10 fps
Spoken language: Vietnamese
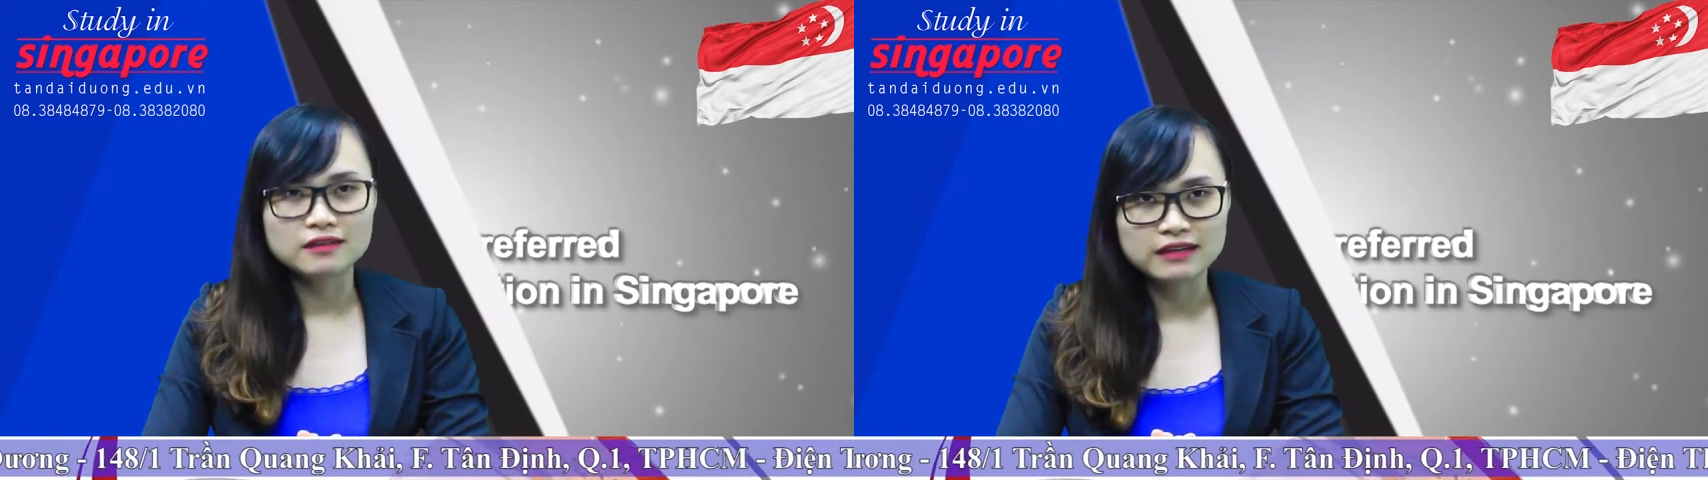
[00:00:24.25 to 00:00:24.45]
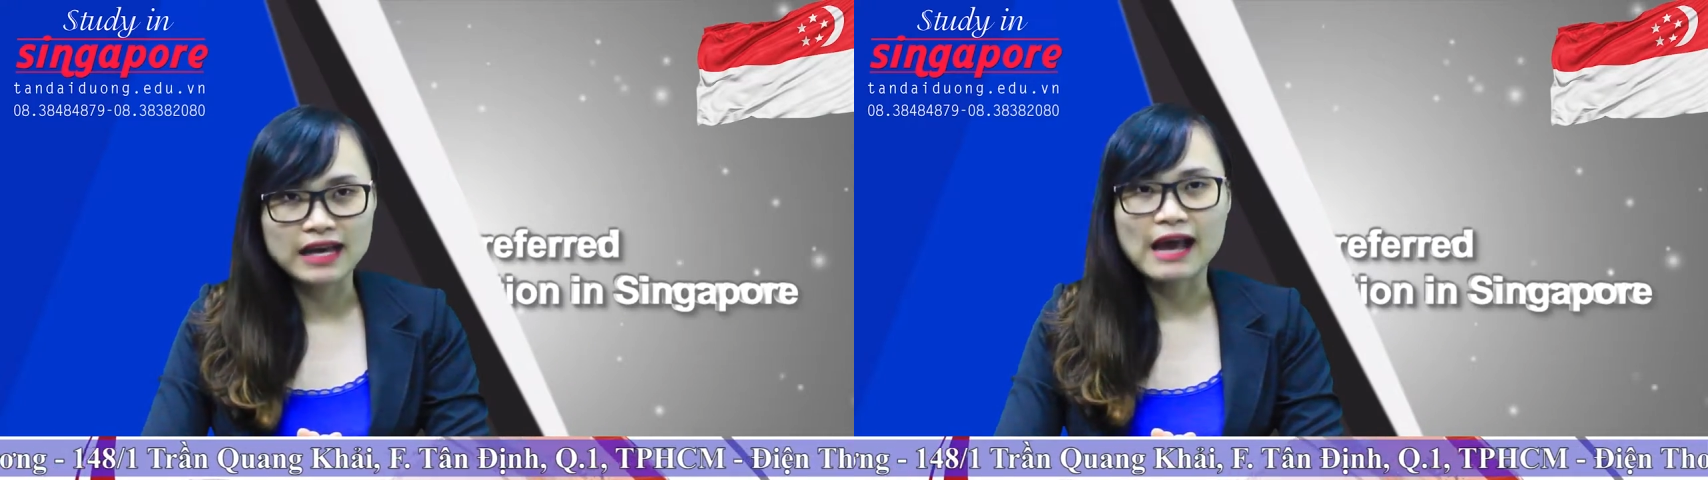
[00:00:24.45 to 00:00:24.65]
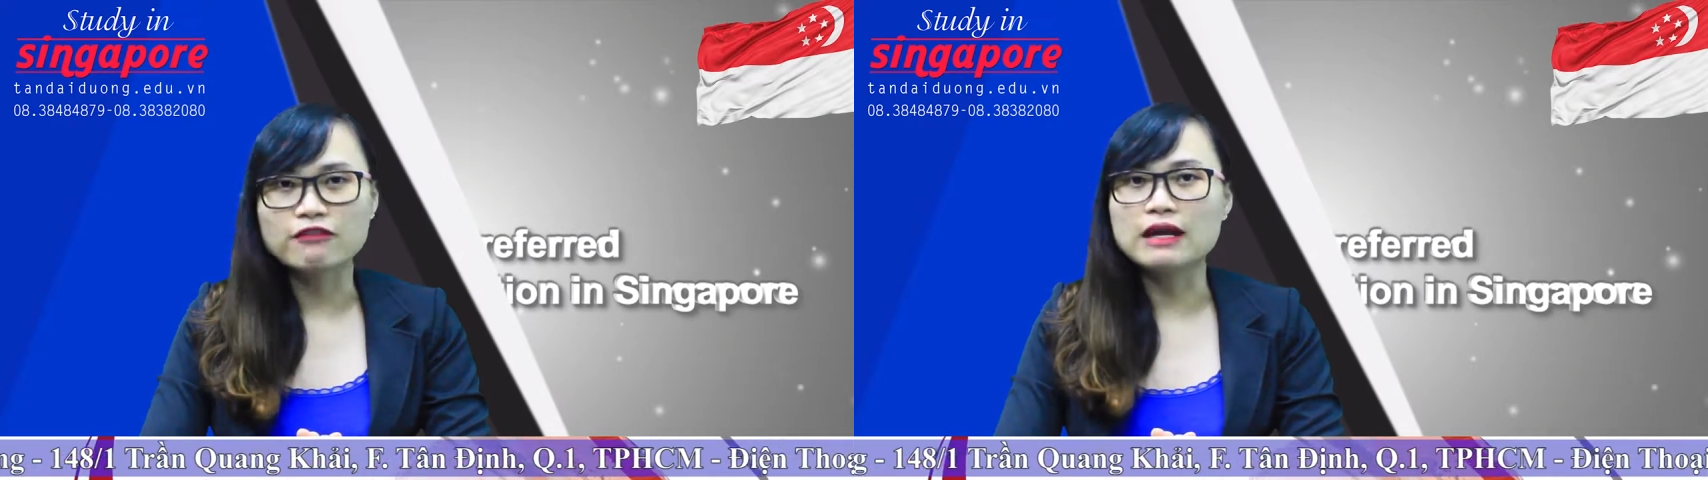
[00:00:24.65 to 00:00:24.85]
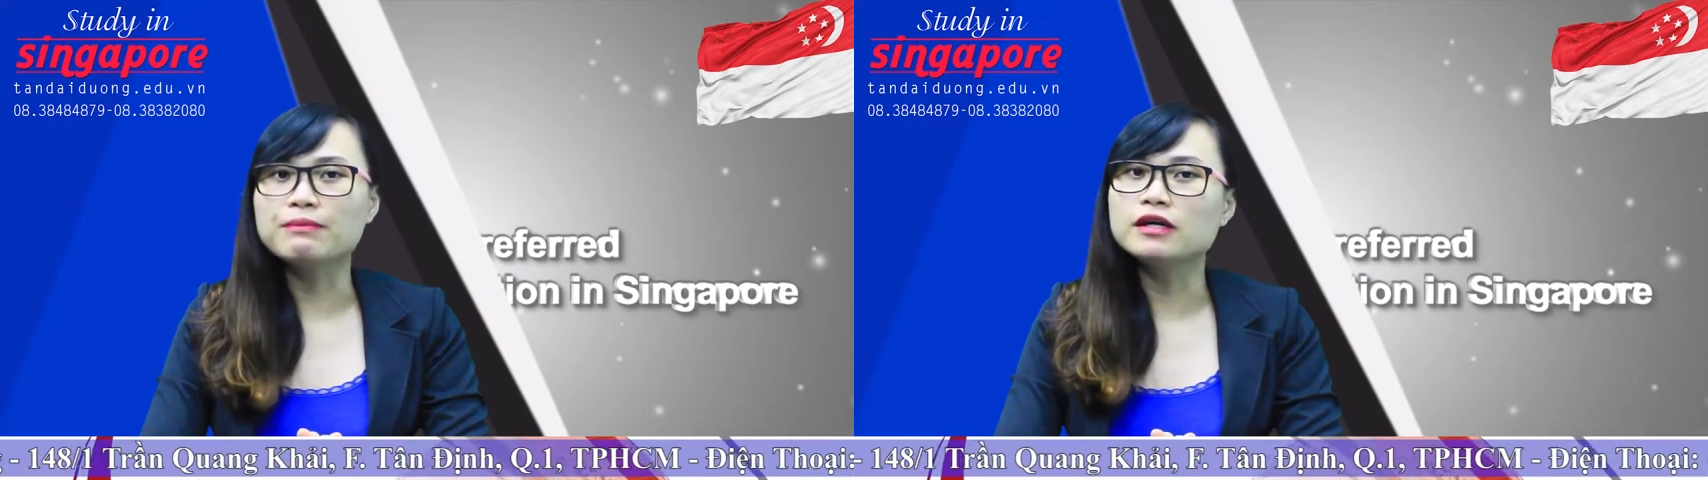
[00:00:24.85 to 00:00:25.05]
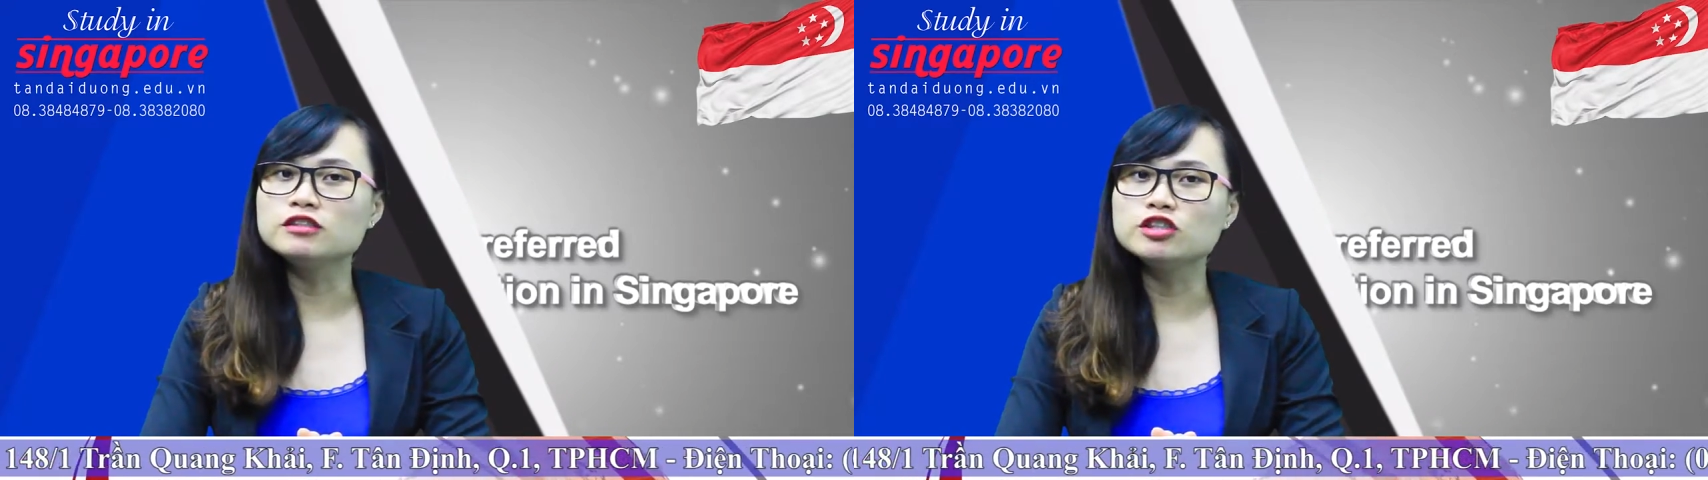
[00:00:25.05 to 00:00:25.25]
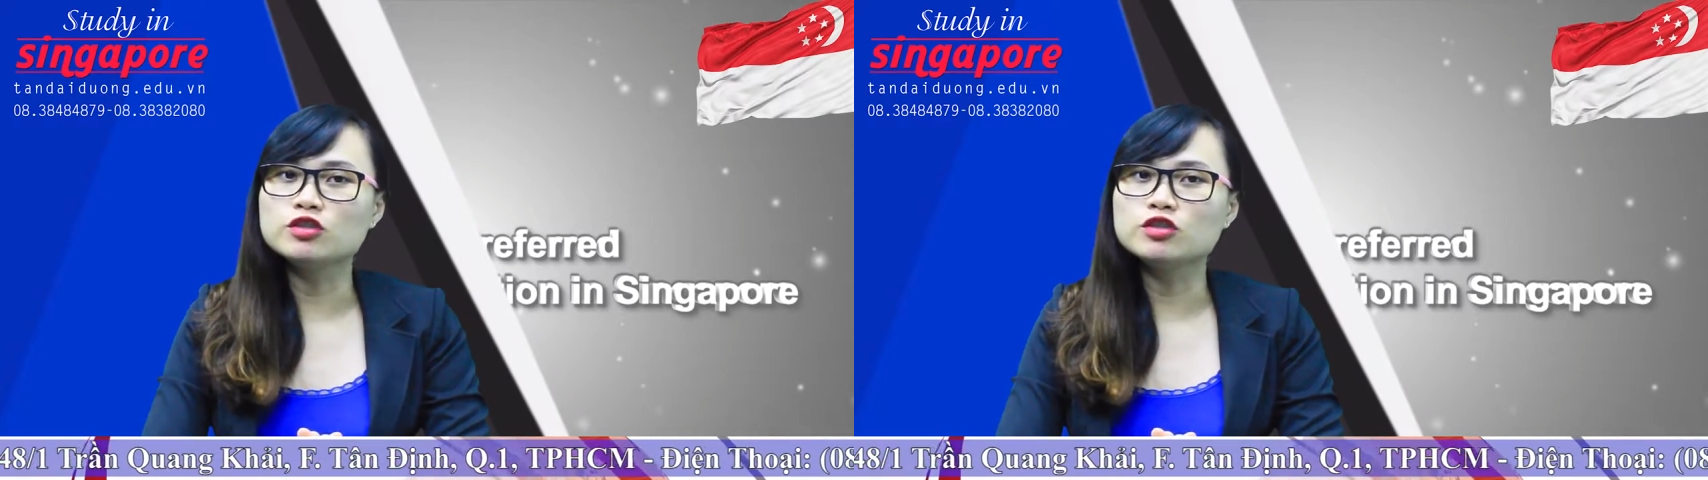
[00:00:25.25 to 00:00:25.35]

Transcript: lượng cao đáp ứng cho